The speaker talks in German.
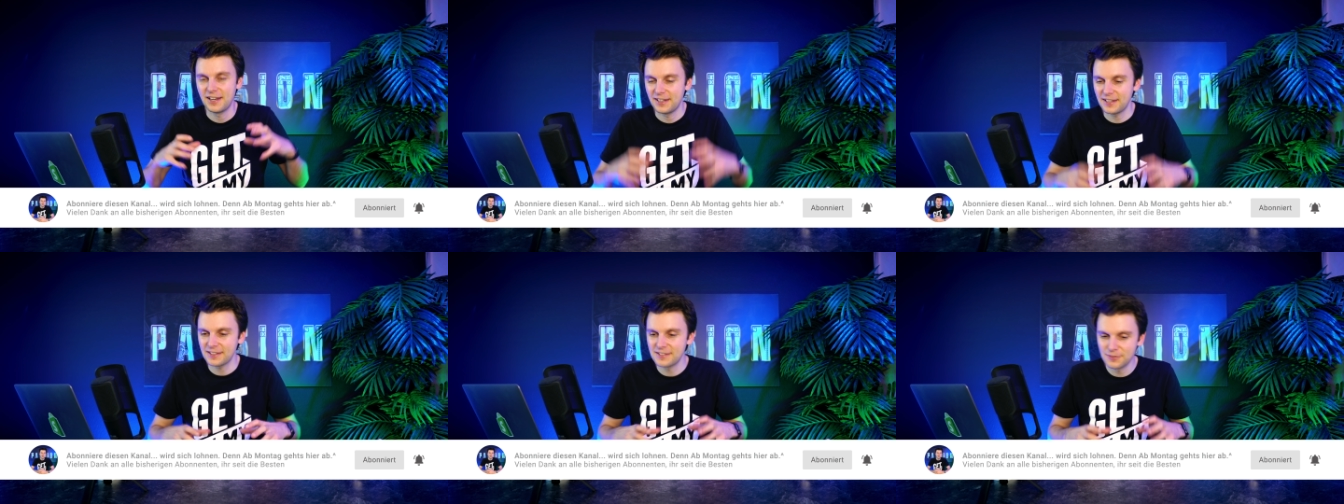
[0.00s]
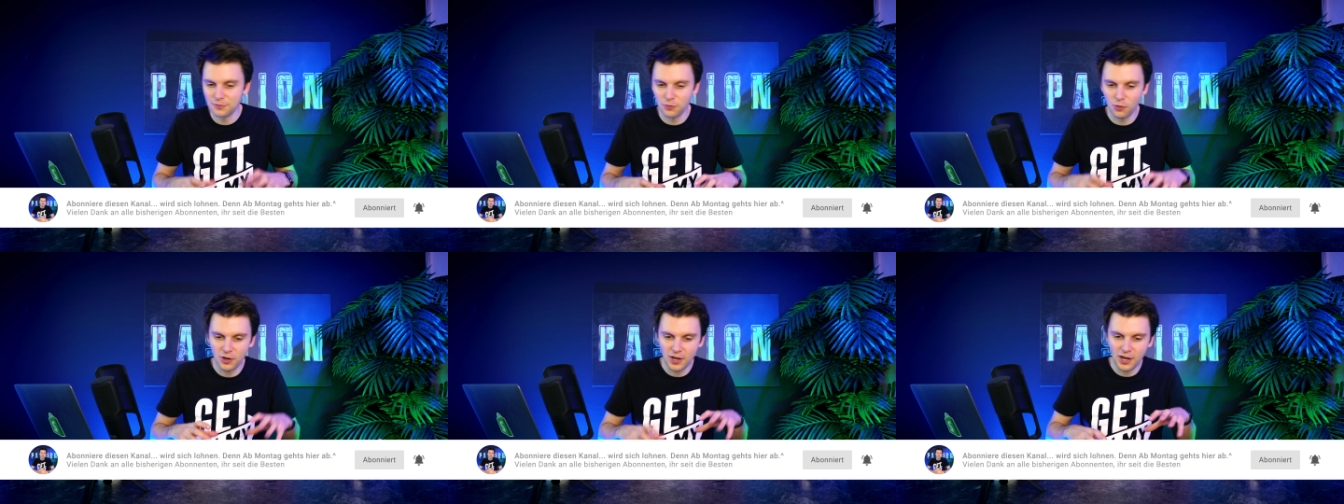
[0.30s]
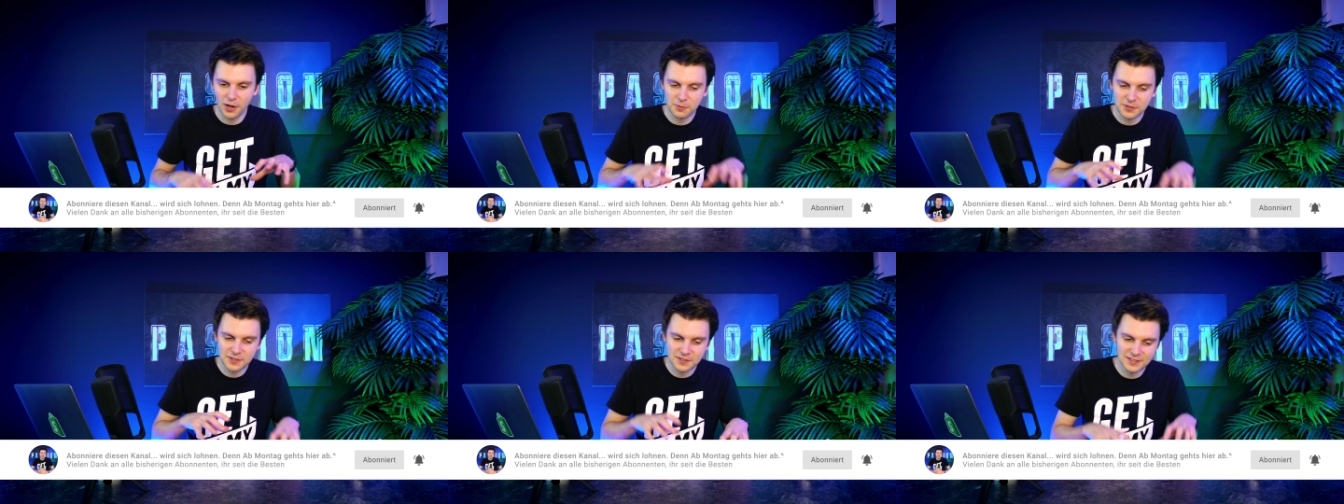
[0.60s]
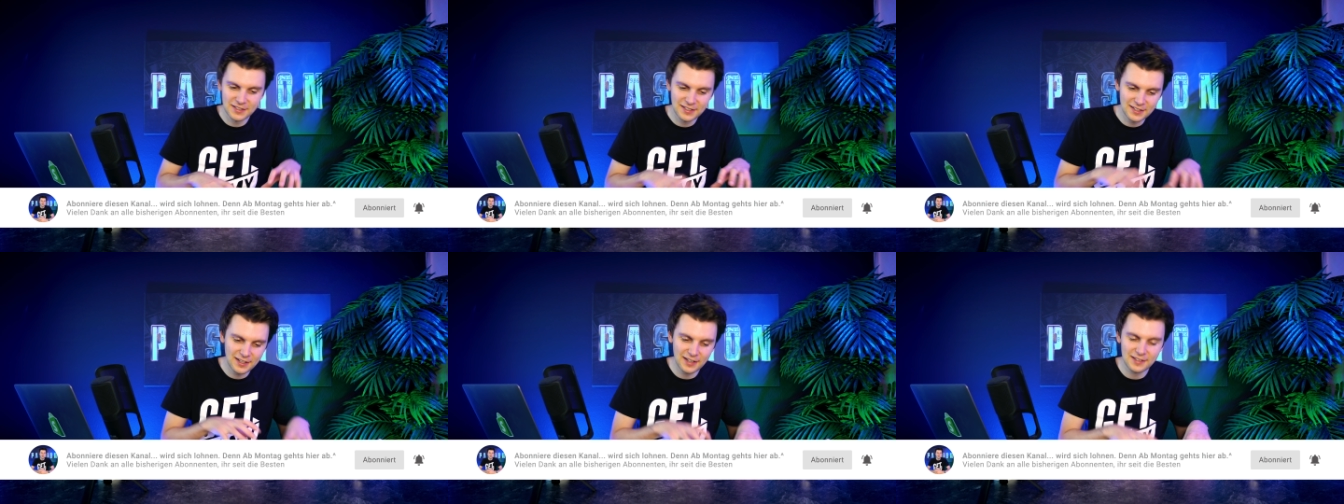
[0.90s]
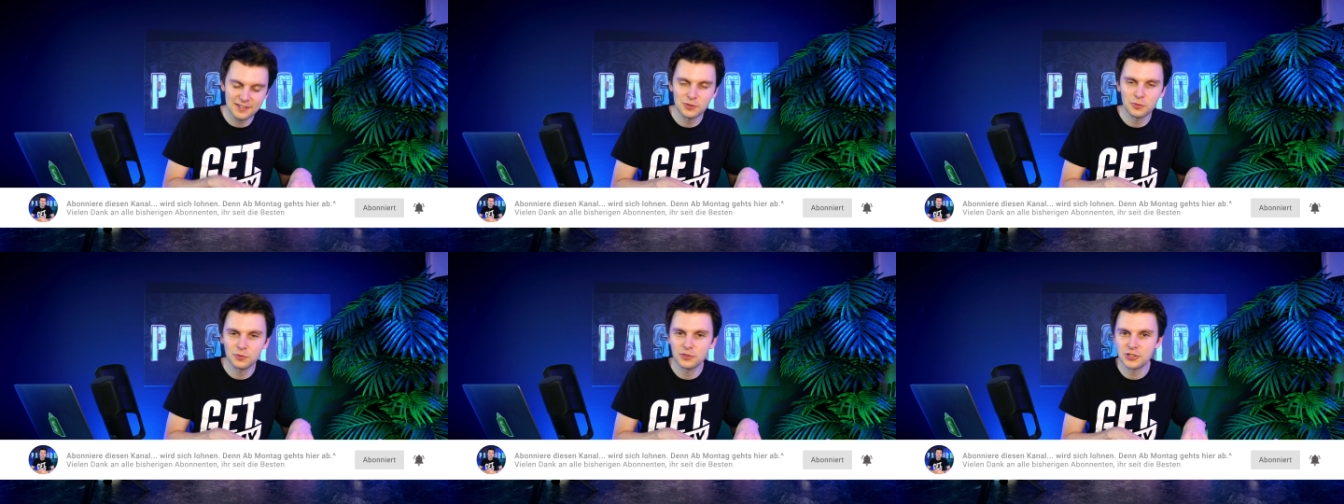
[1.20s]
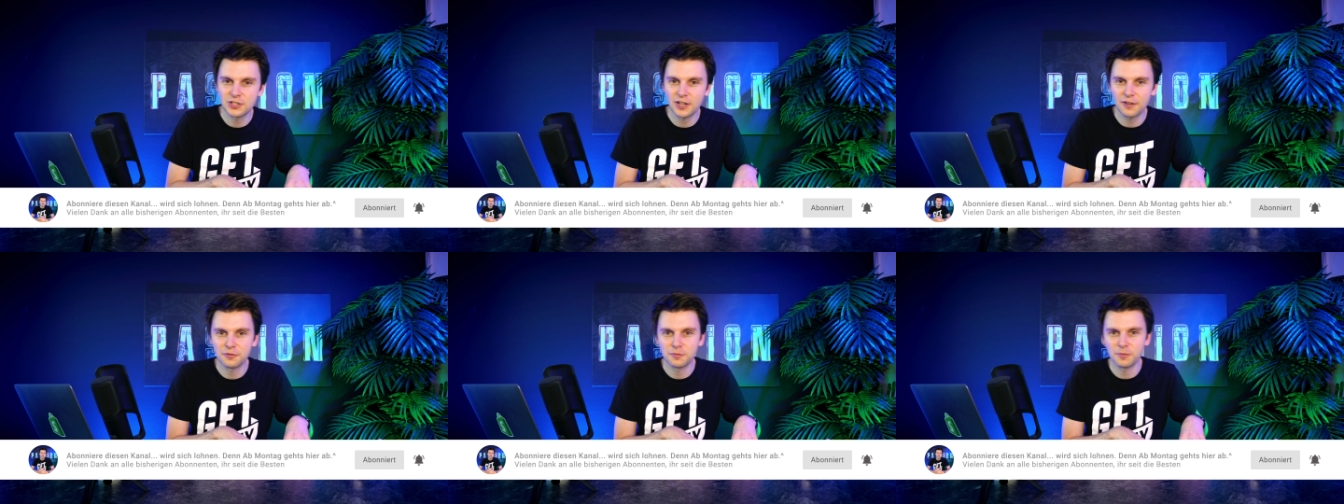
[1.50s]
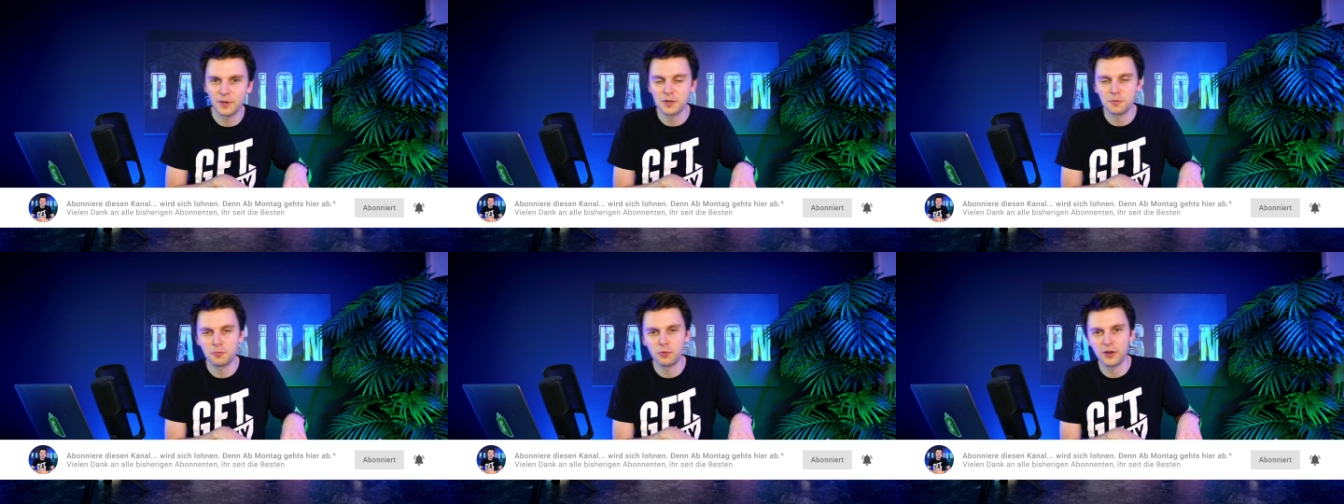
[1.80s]
Letzte Woche habe ich es nicht ganz so
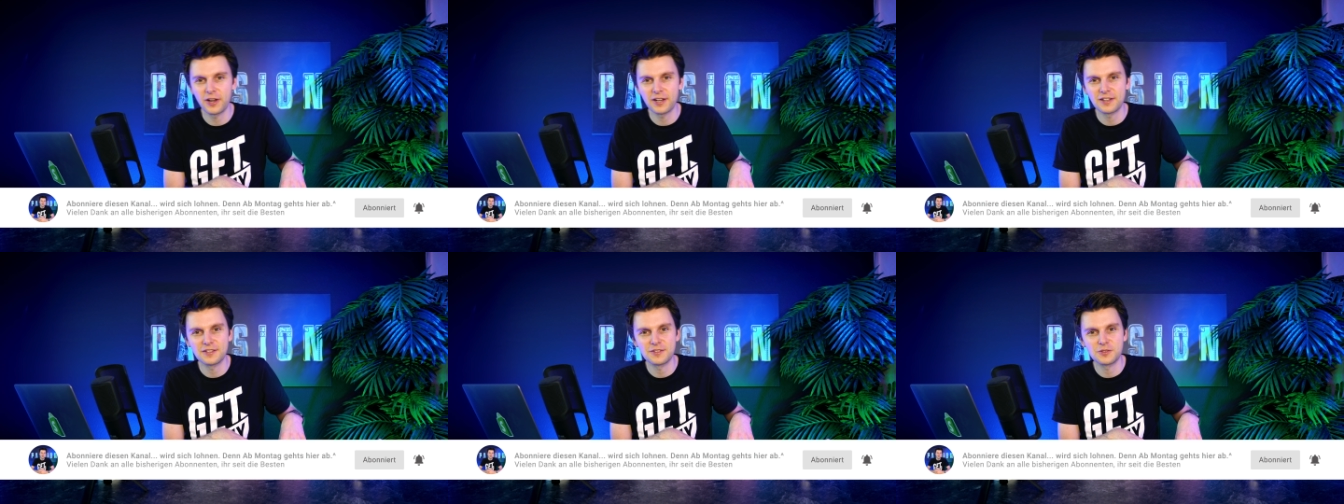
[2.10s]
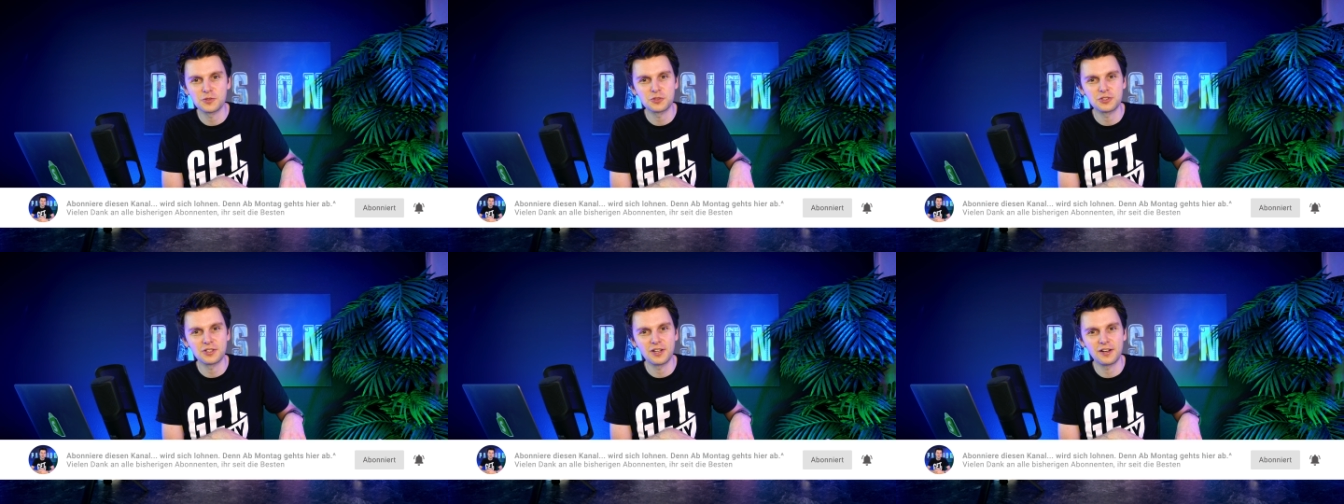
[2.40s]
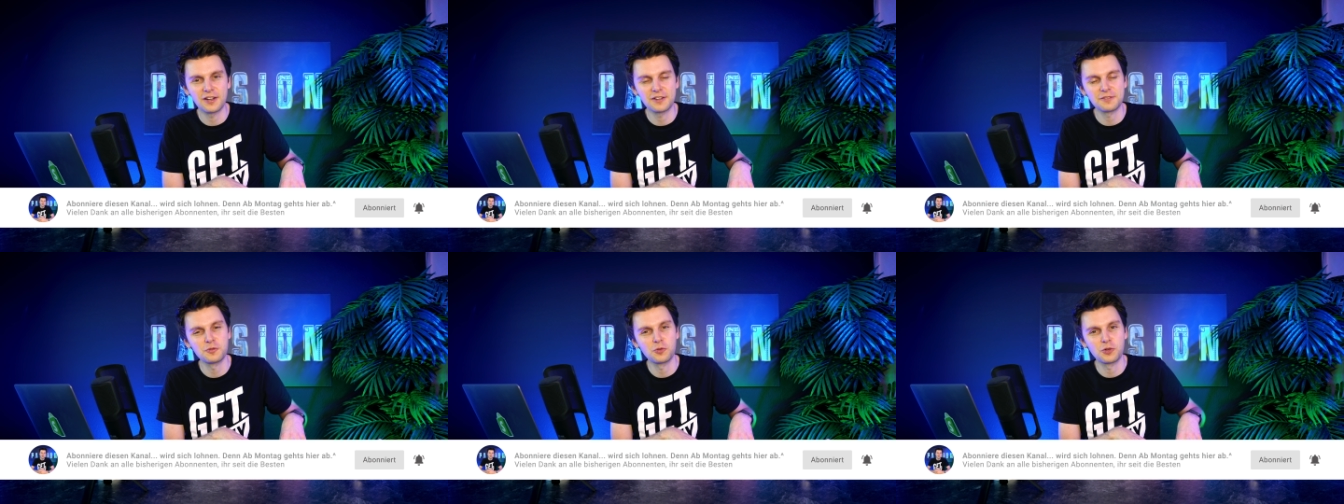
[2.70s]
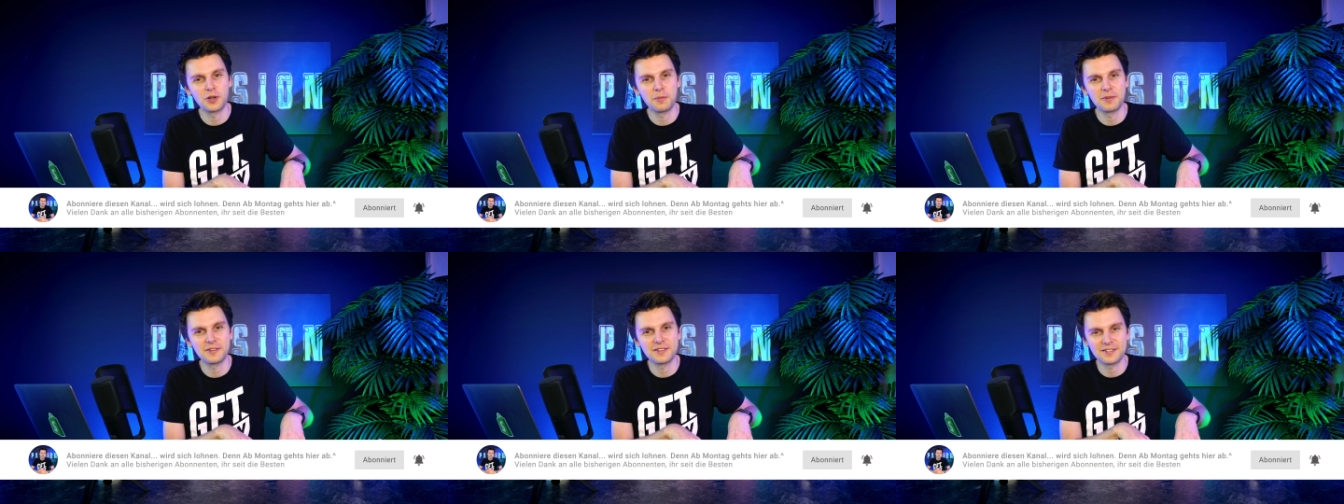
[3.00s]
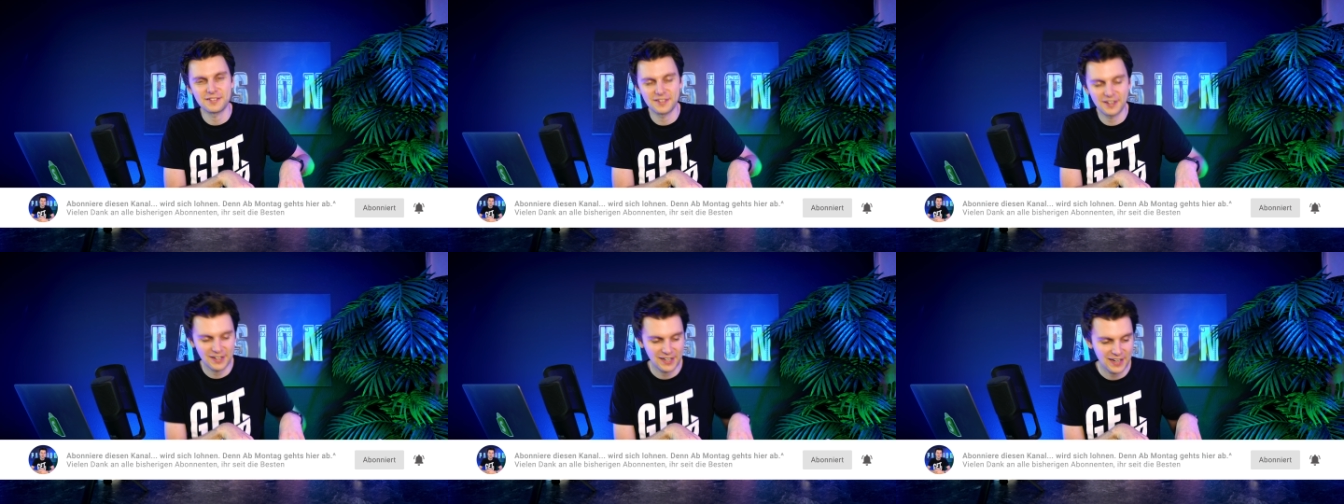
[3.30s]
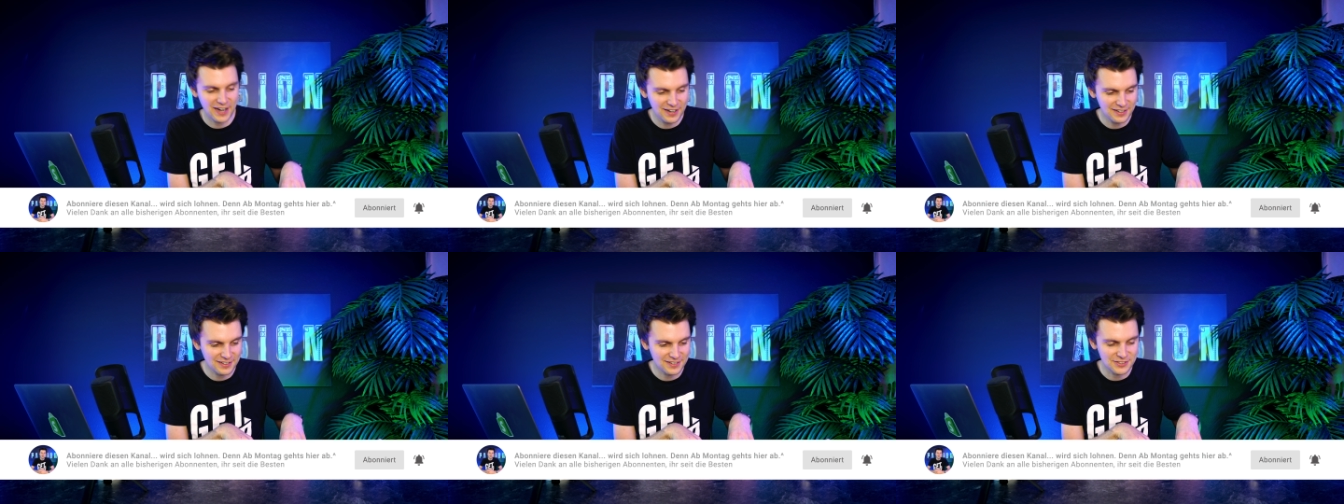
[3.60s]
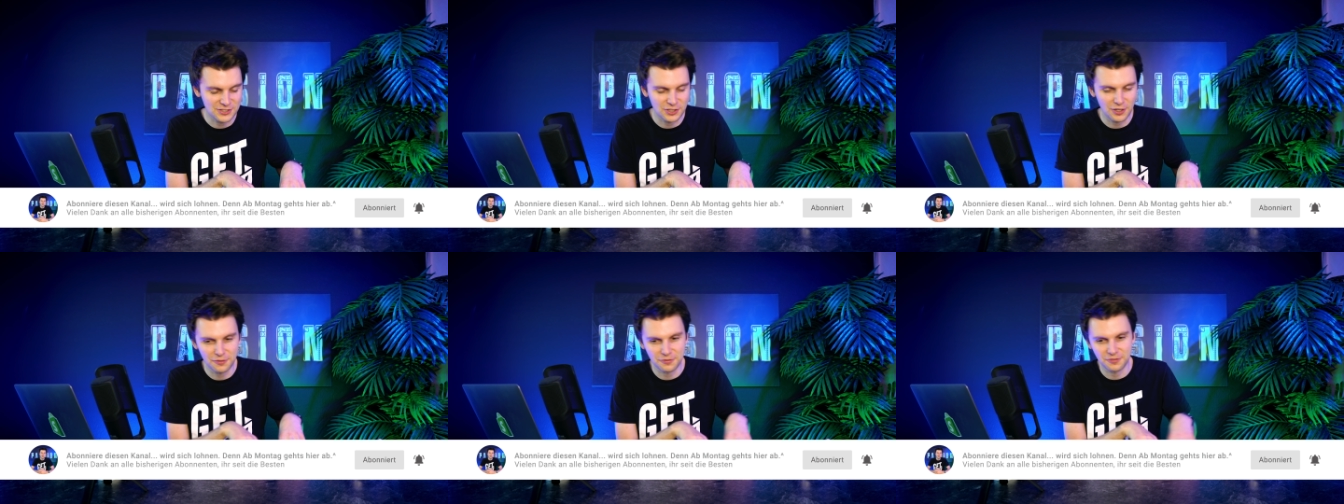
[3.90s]
geschafft, meine Projekte zu starten oder besser gesagt gar
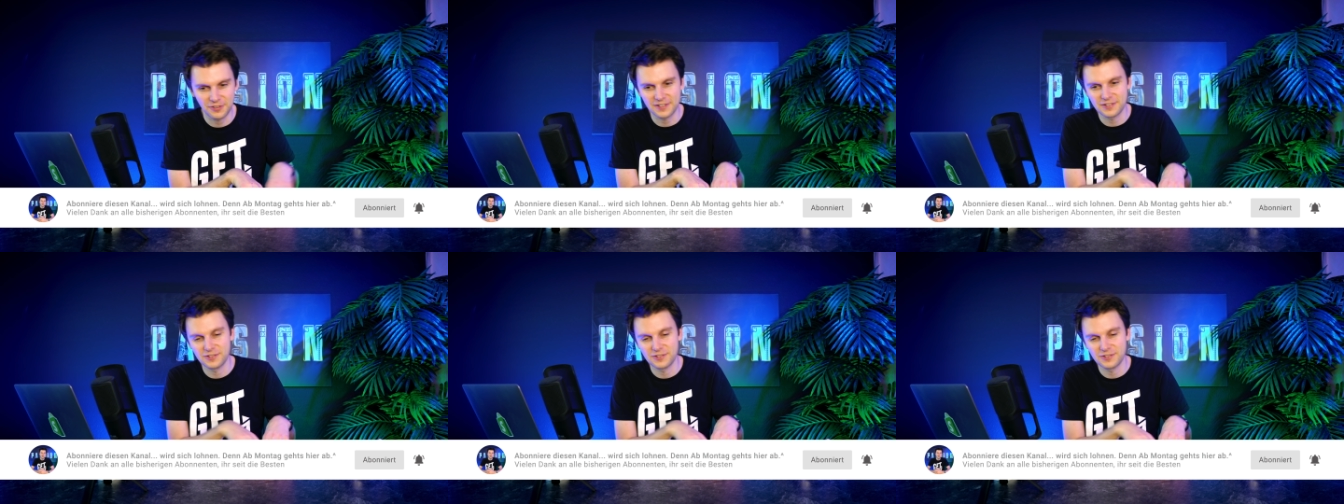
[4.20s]
nicht geschafft,